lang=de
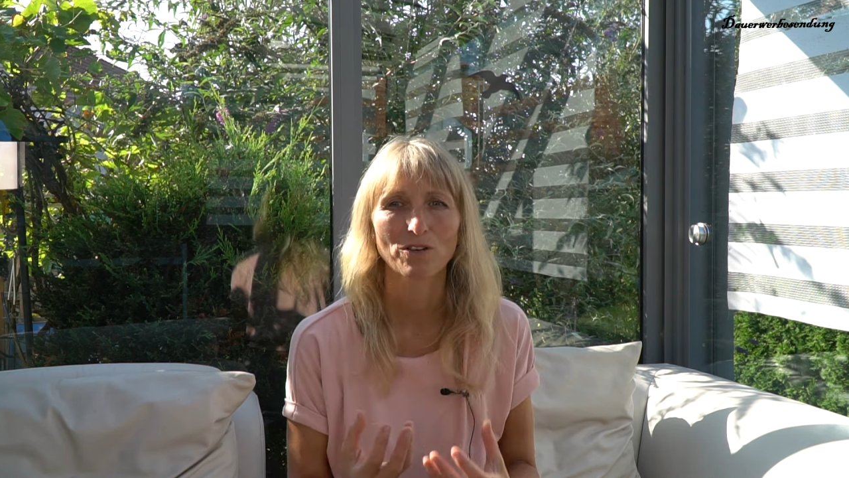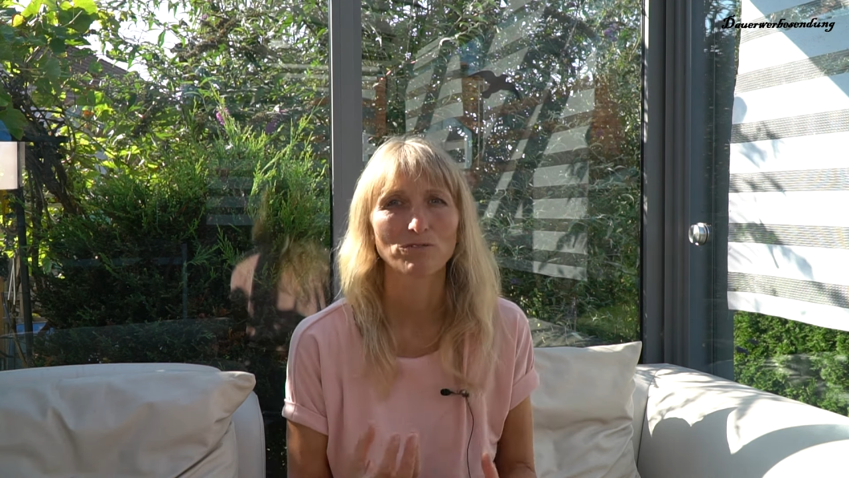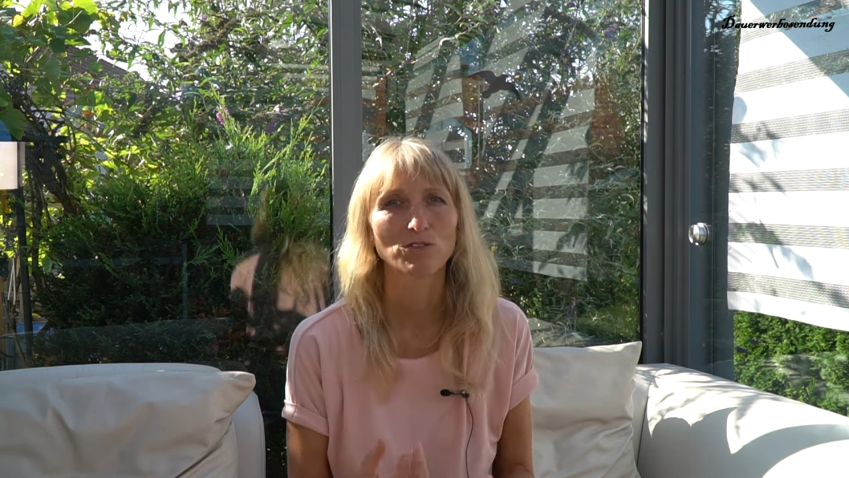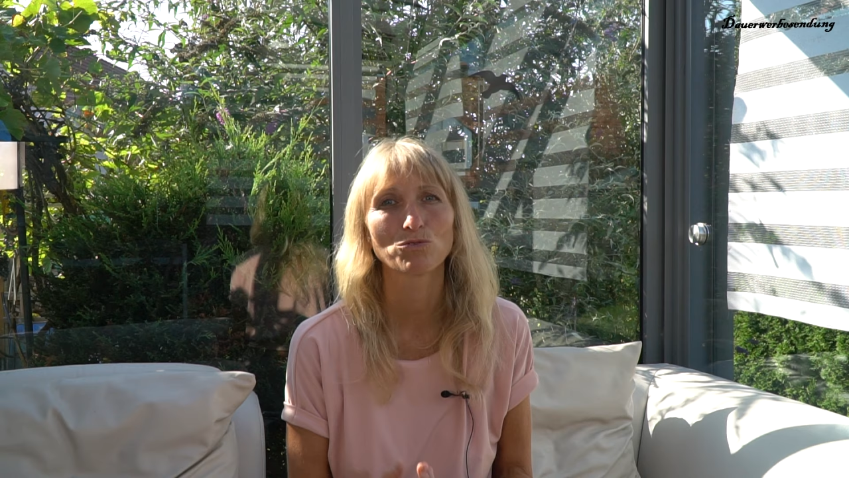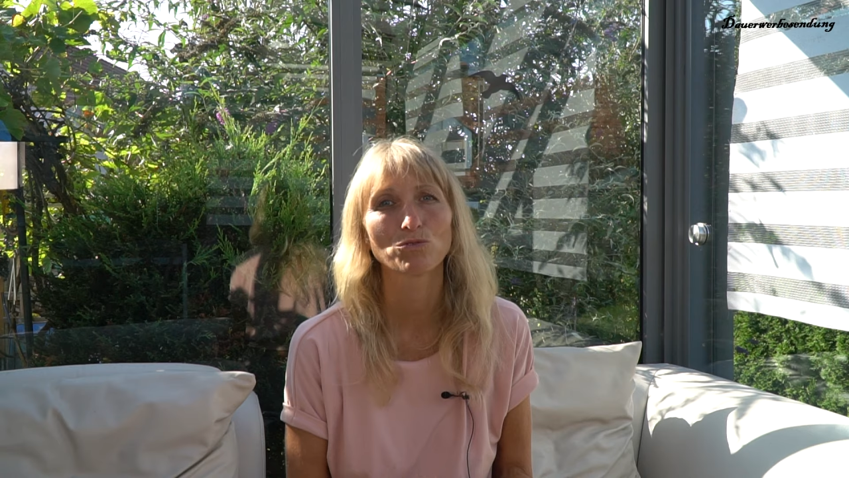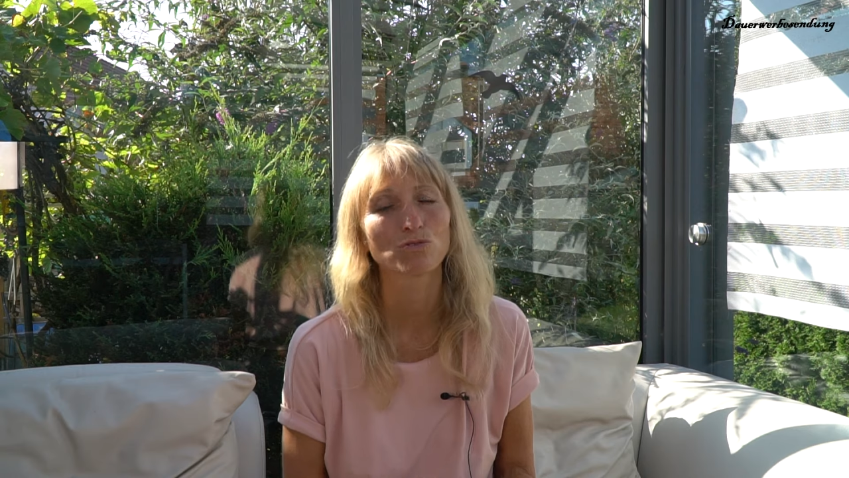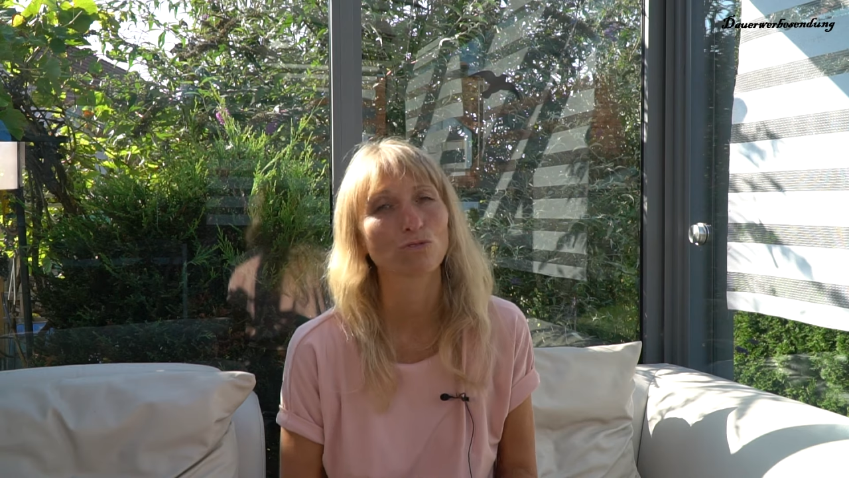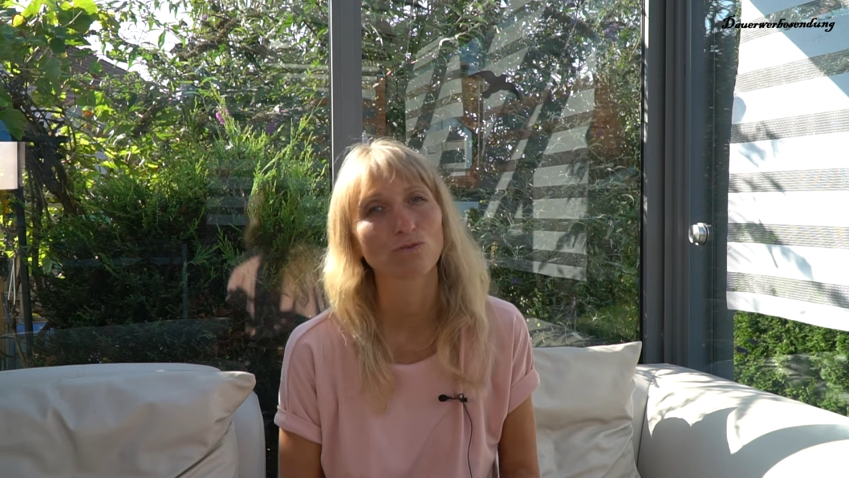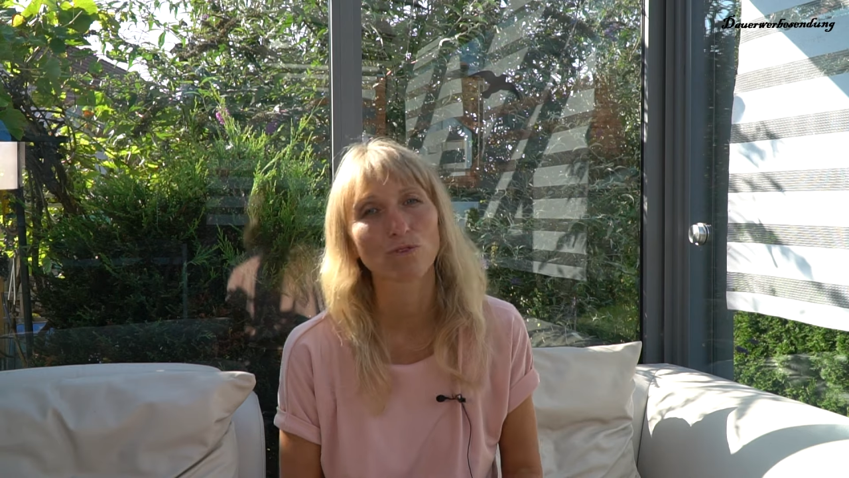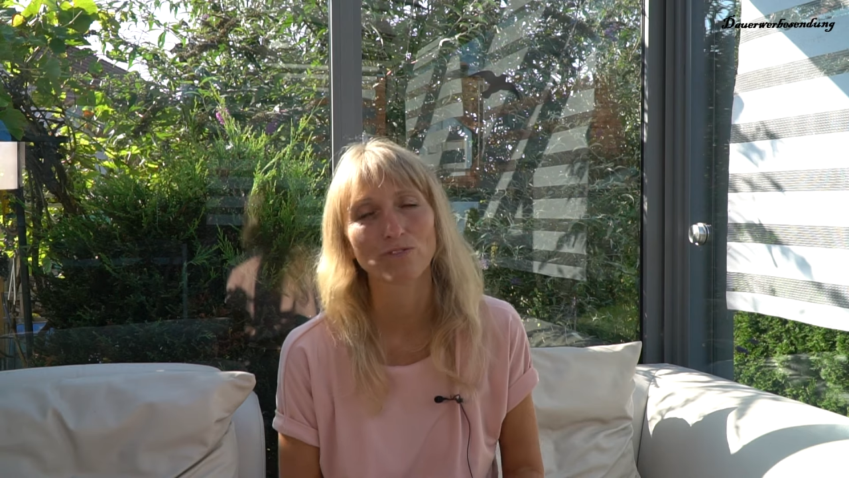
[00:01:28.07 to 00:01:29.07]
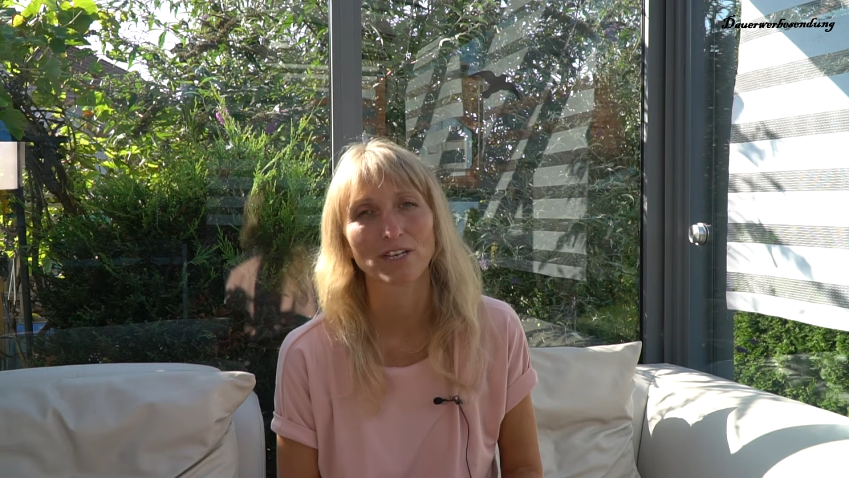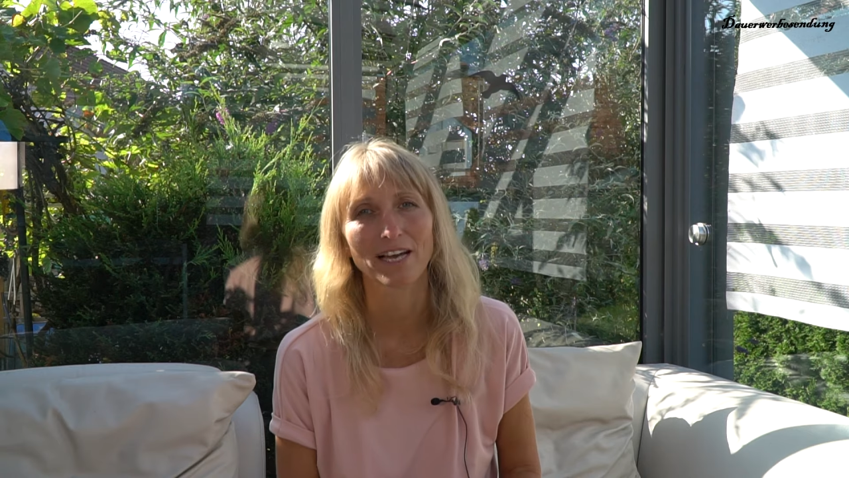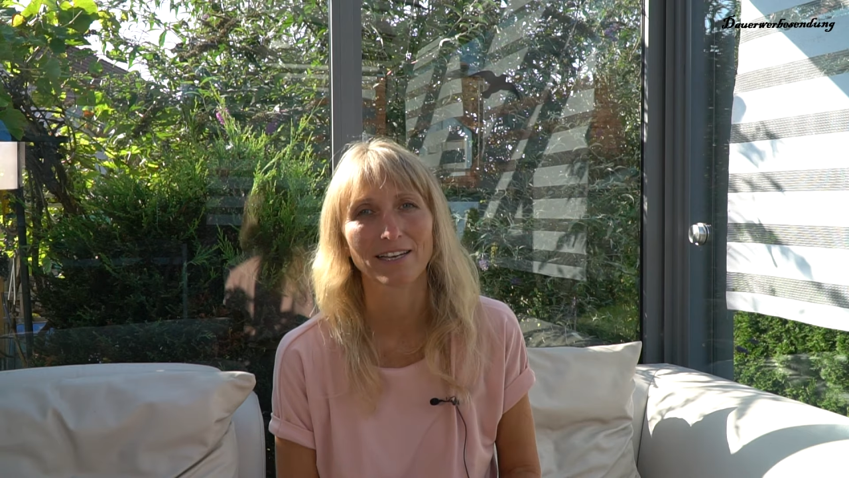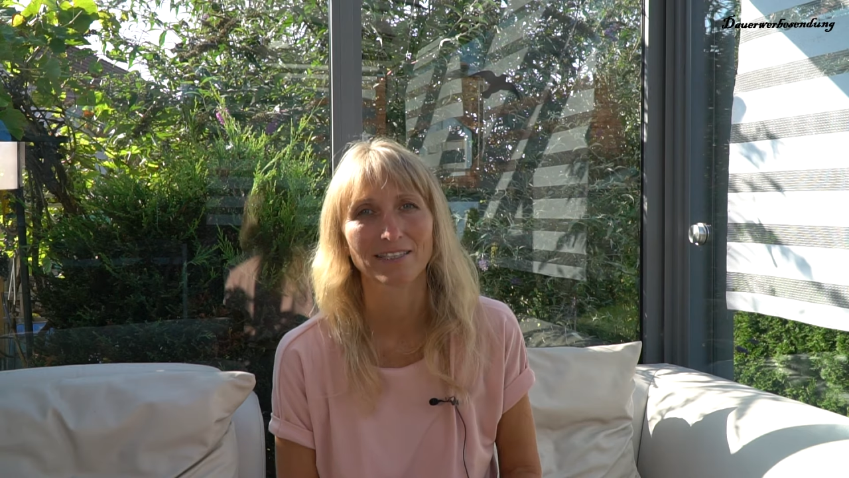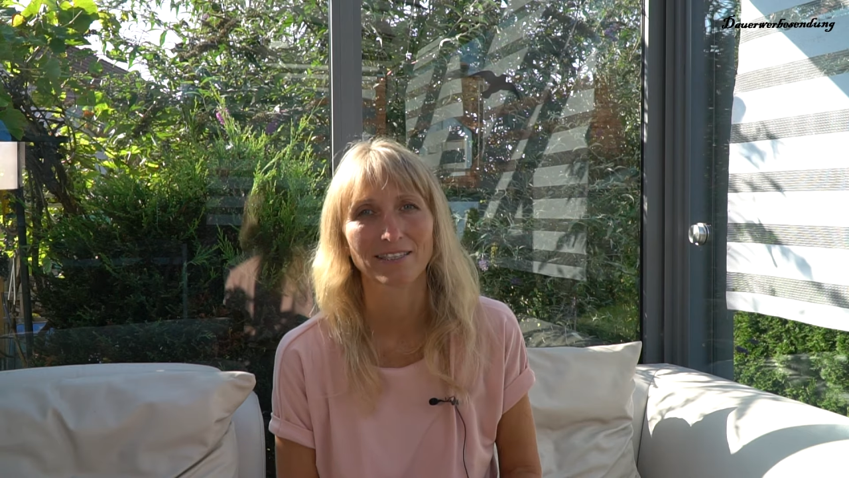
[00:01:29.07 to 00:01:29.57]
wie du zuvor
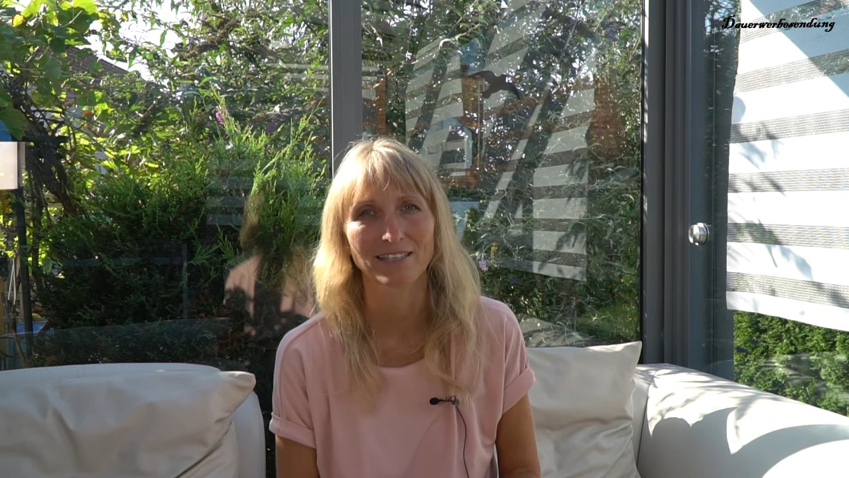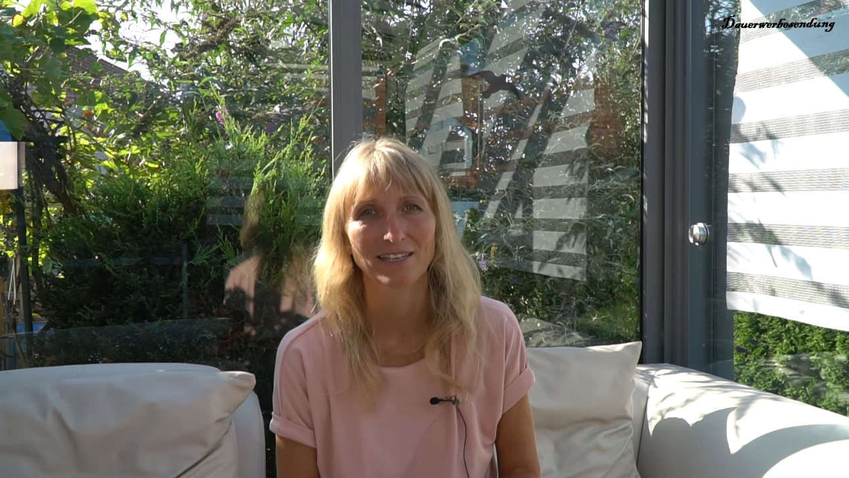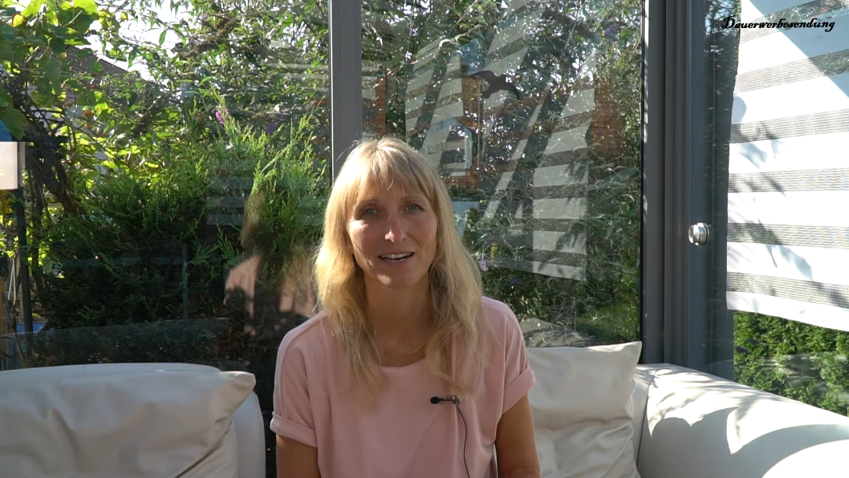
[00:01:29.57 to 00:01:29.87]
vielleicht nicht